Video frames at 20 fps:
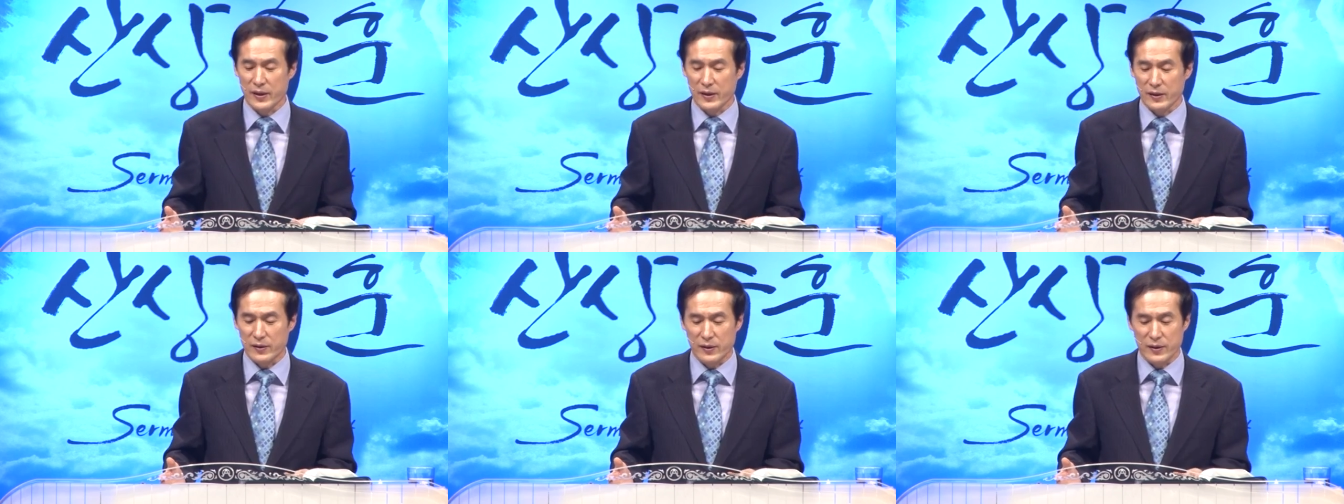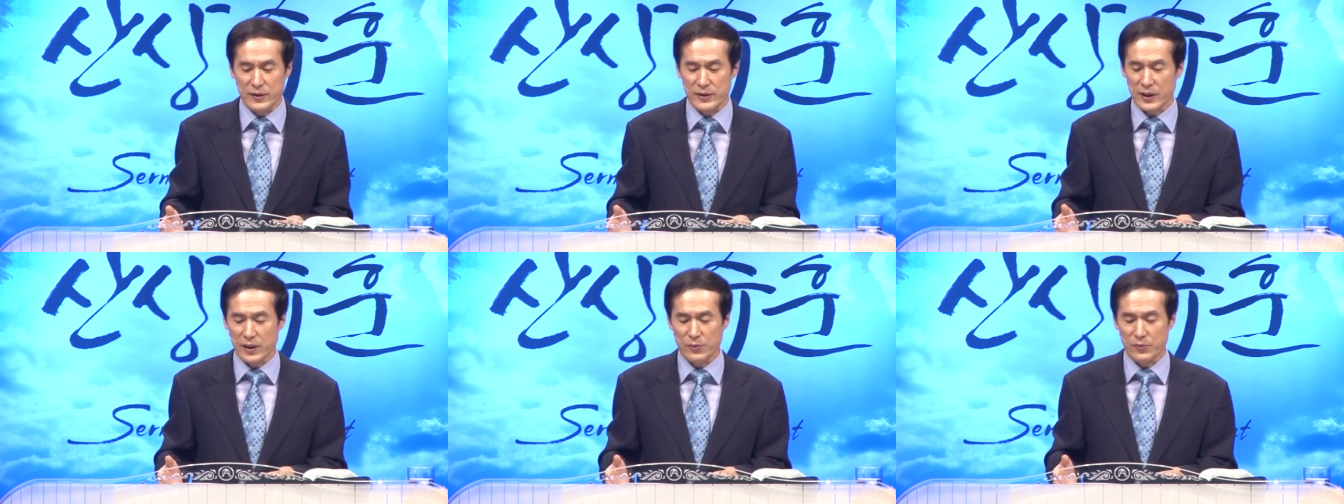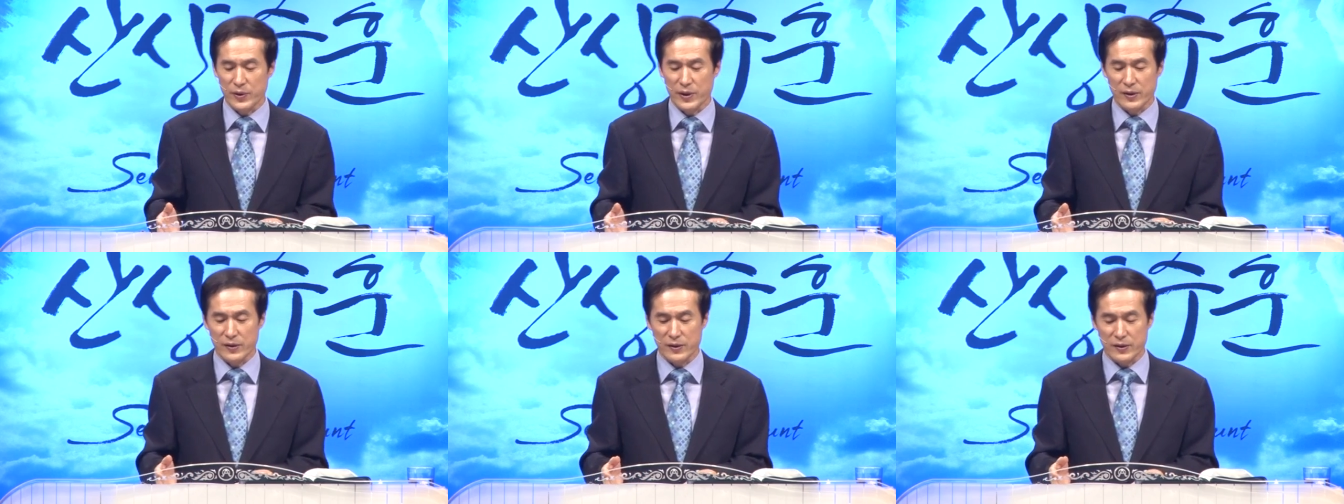더 이상
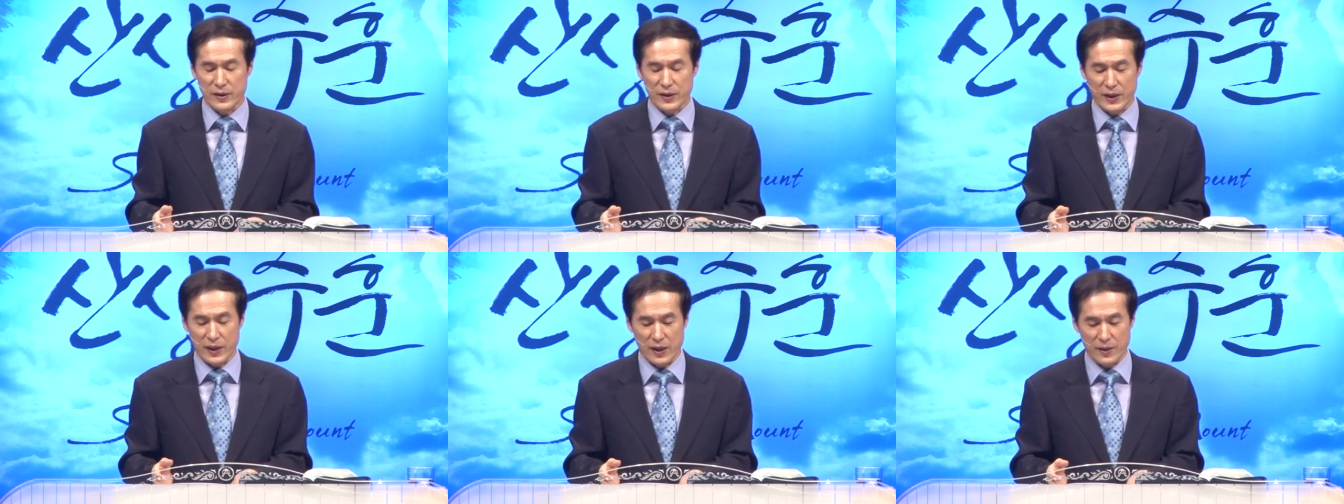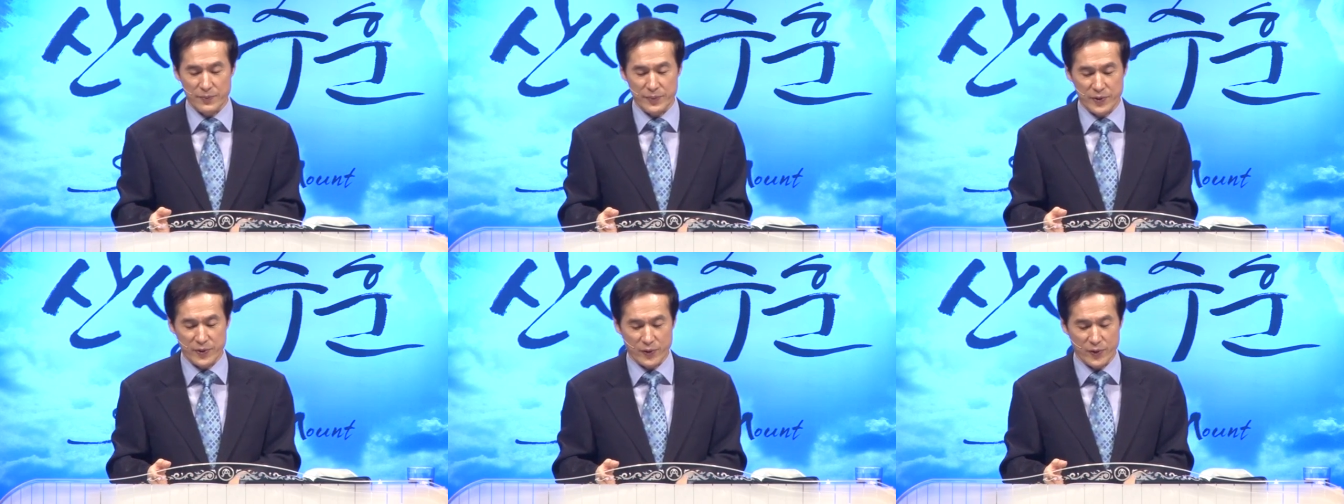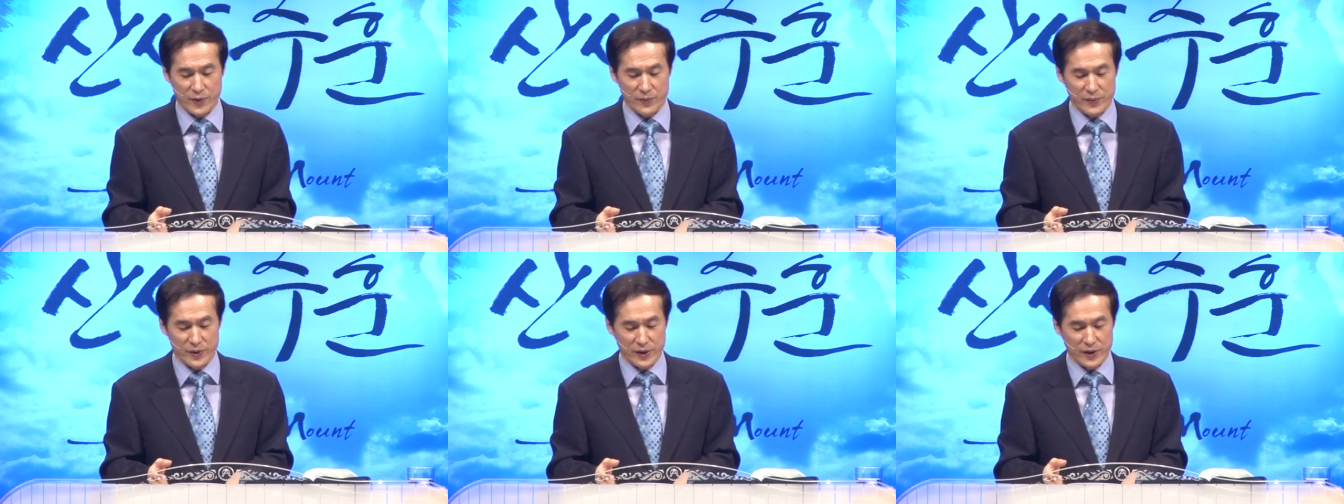우리는 그렇게 할
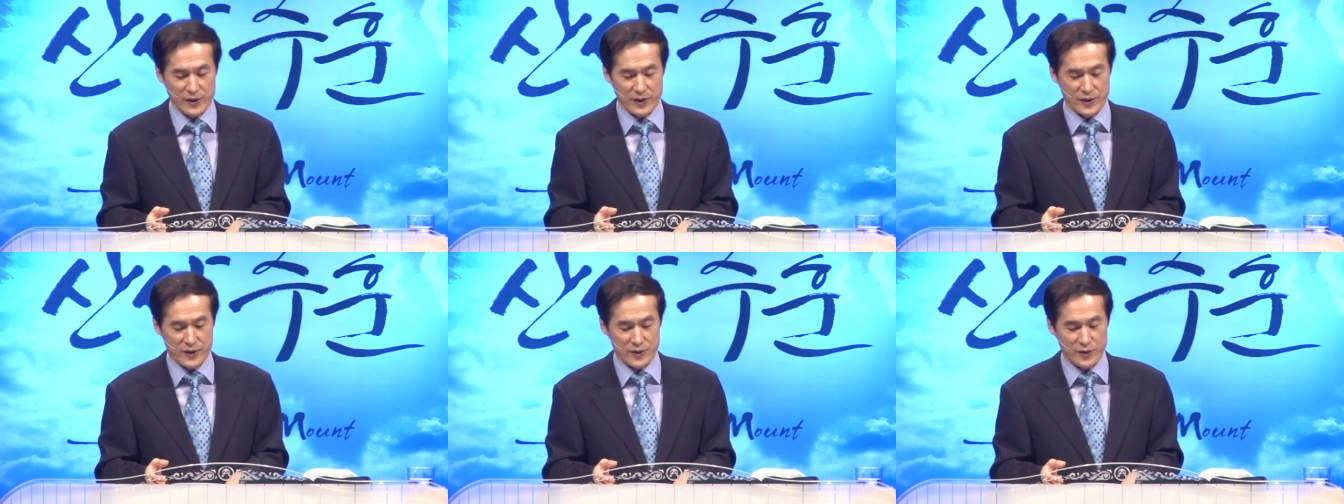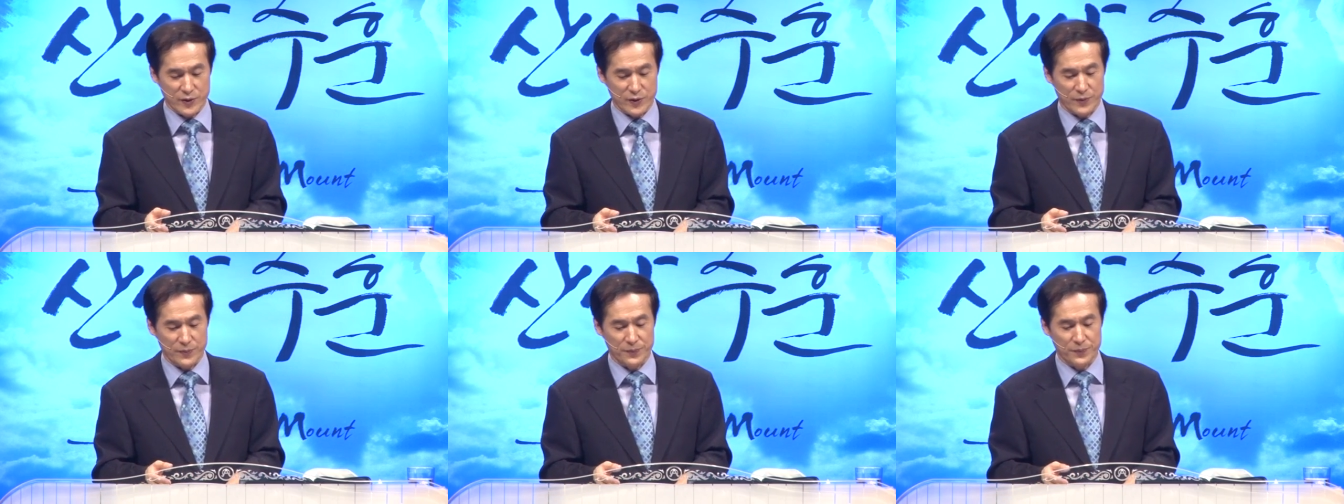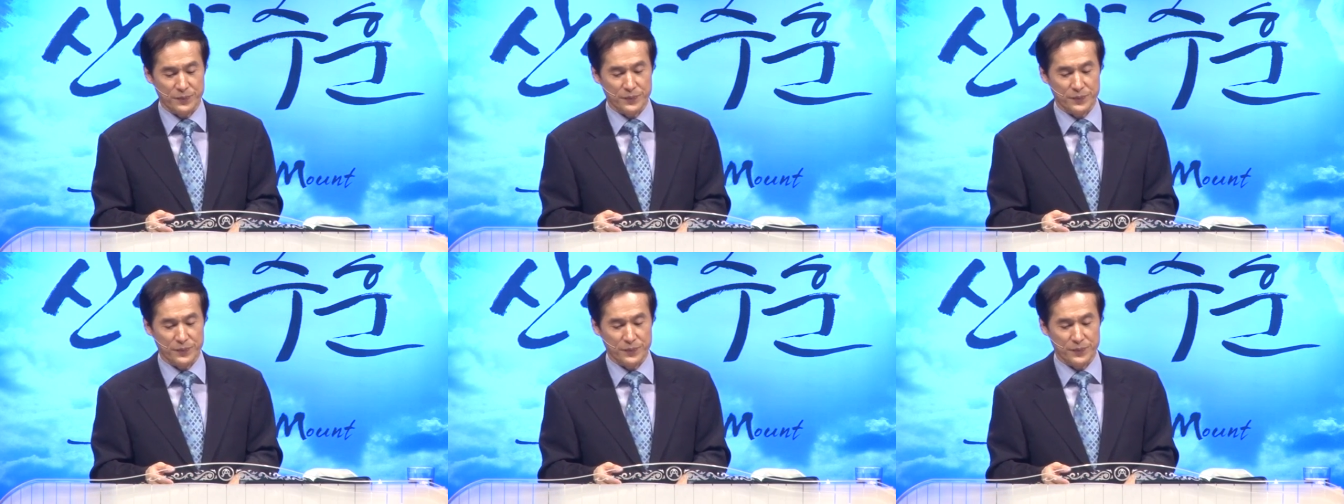필요가 없는 것이죠.